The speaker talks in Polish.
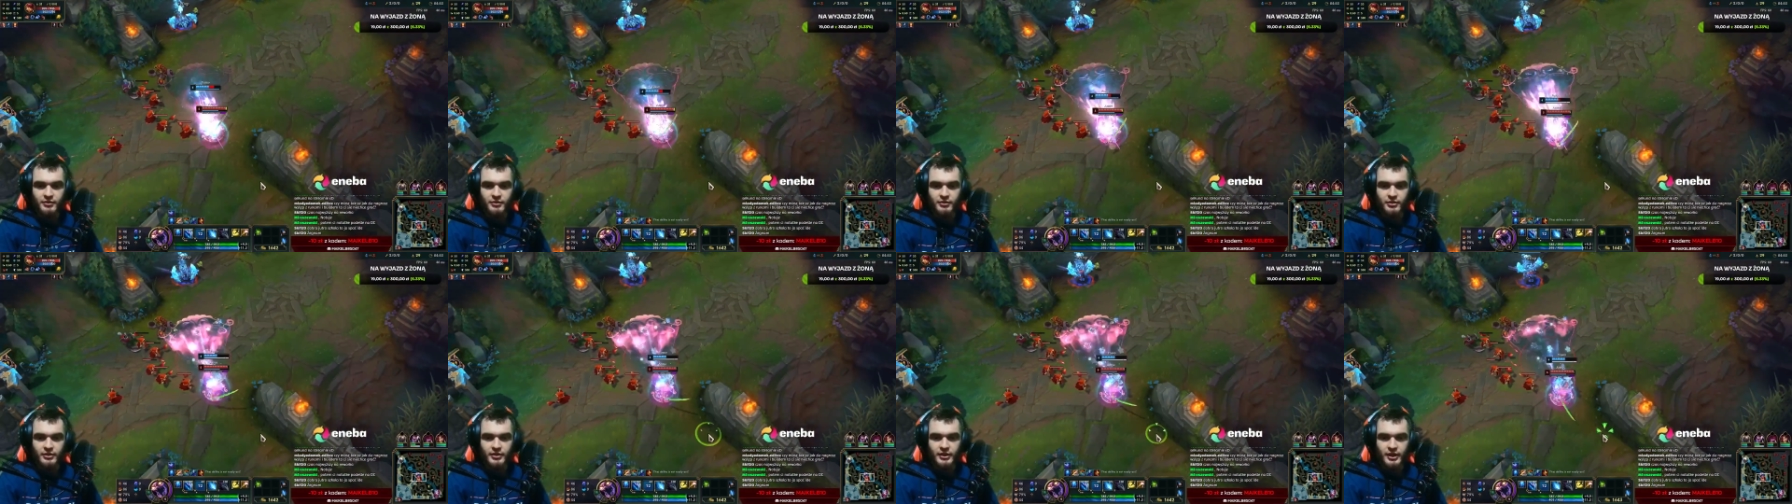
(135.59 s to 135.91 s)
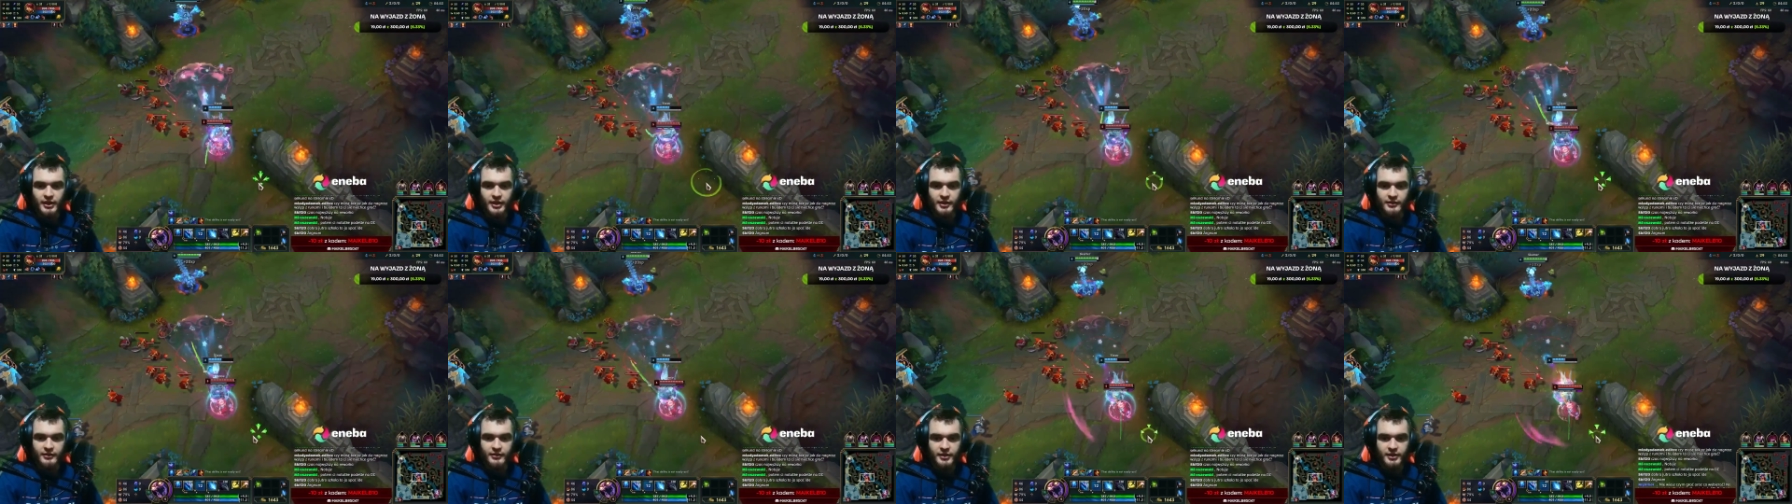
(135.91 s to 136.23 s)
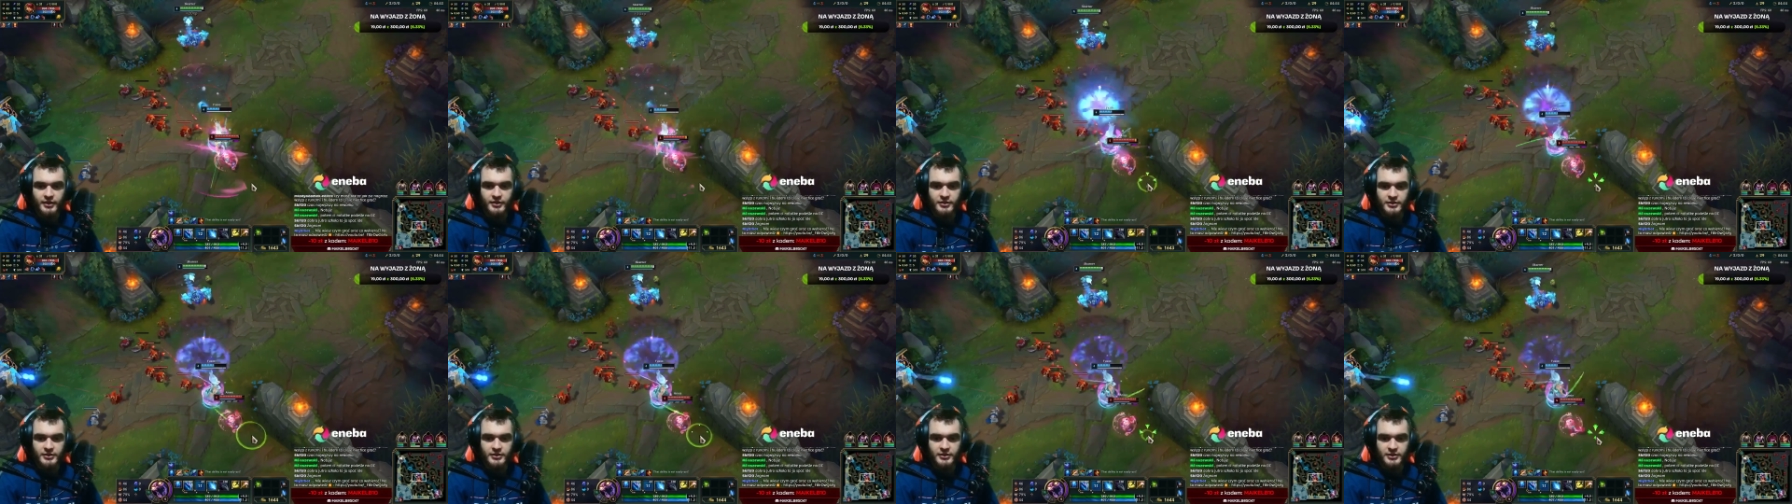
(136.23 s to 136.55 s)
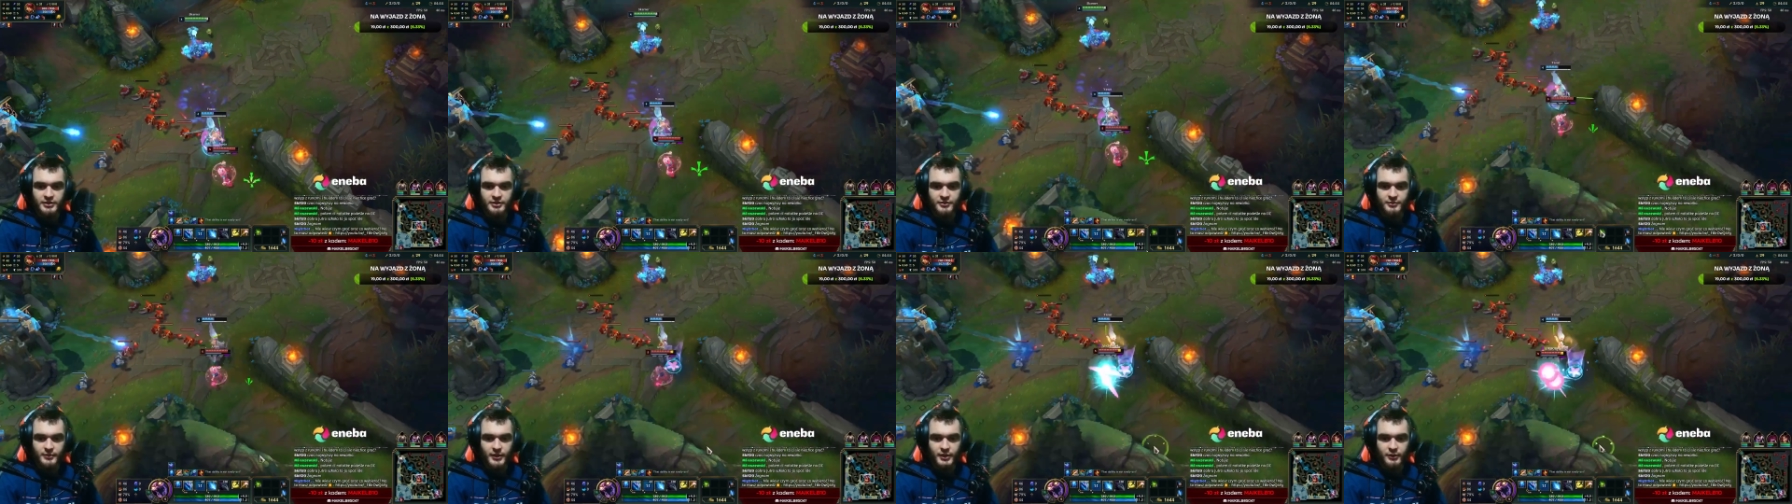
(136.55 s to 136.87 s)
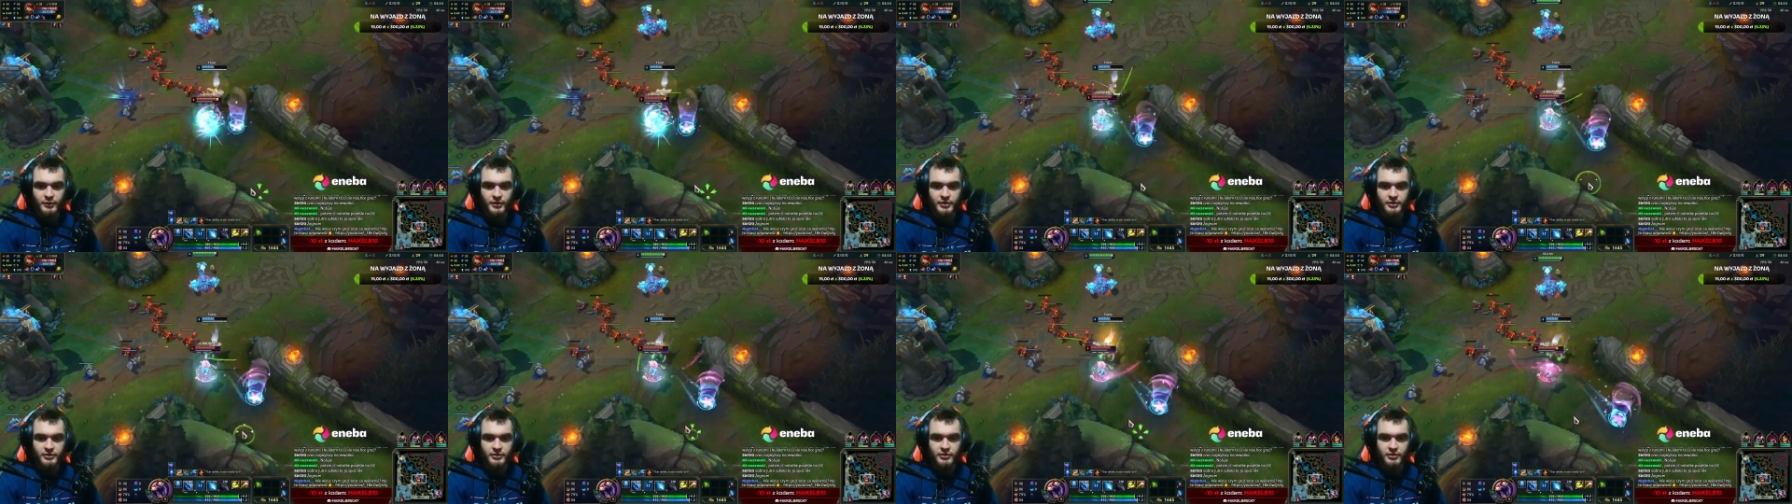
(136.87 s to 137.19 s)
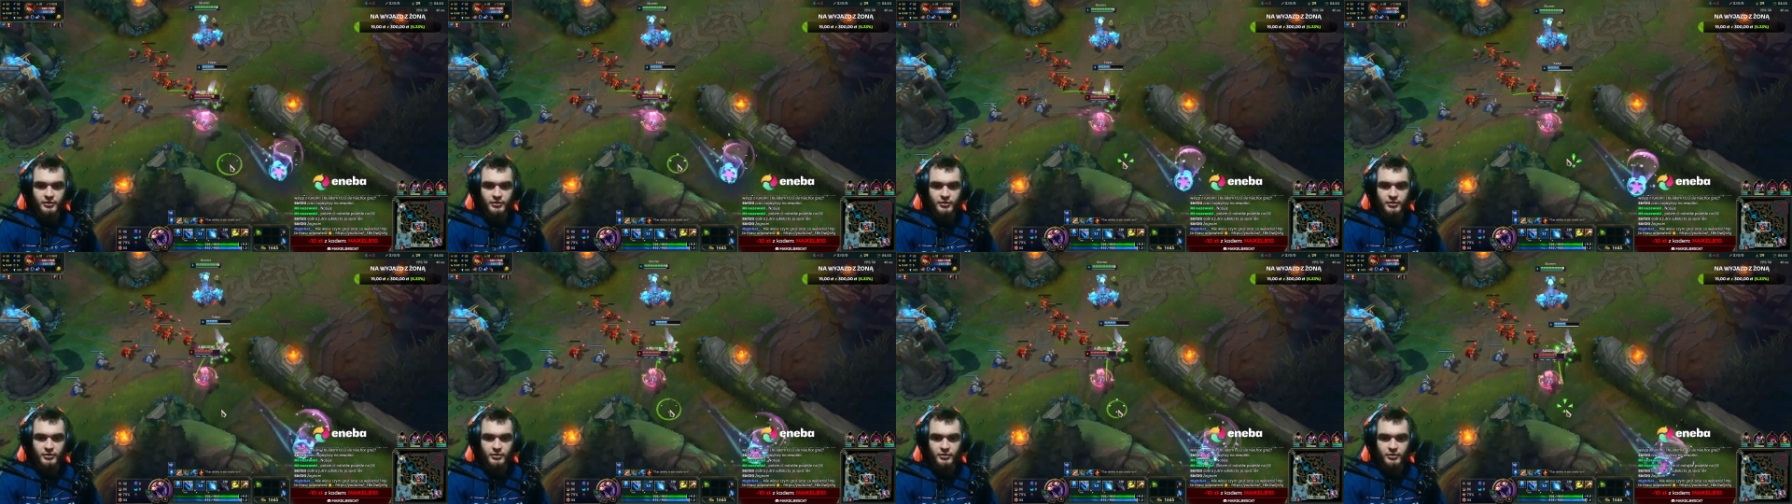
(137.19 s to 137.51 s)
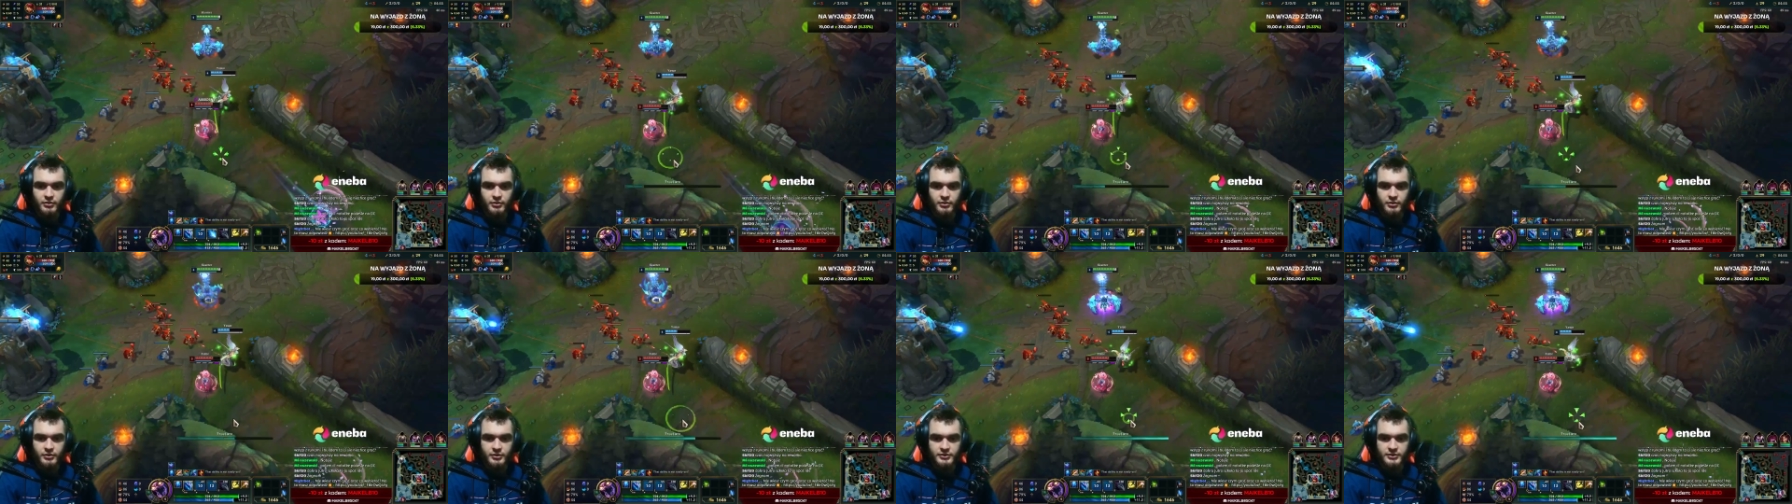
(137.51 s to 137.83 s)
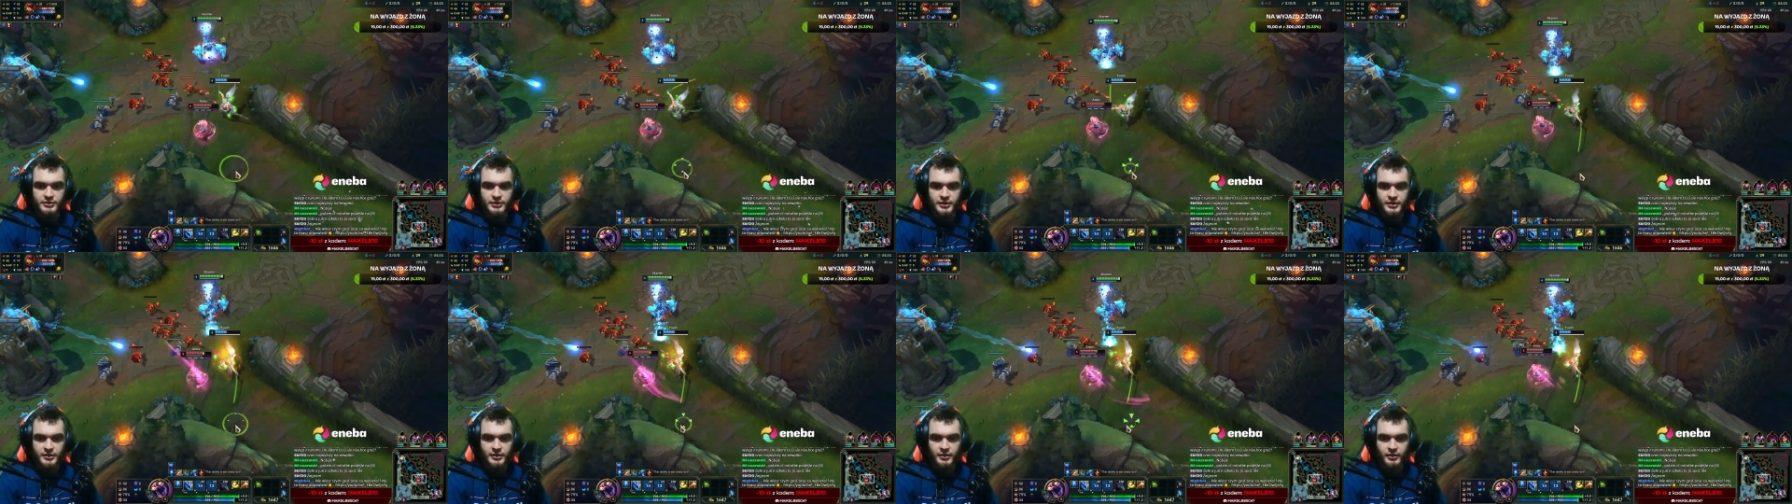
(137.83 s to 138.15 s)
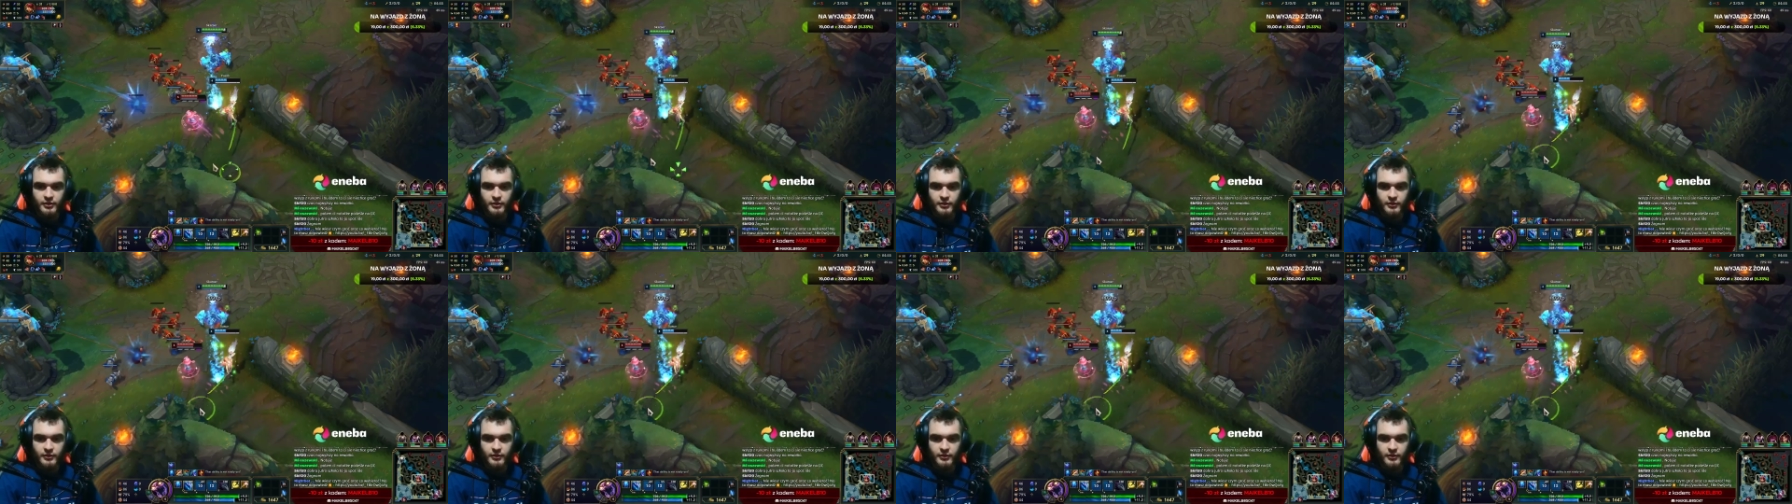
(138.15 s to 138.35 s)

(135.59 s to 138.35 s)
No narazka, dzięki, że wpadłeś. Cyk.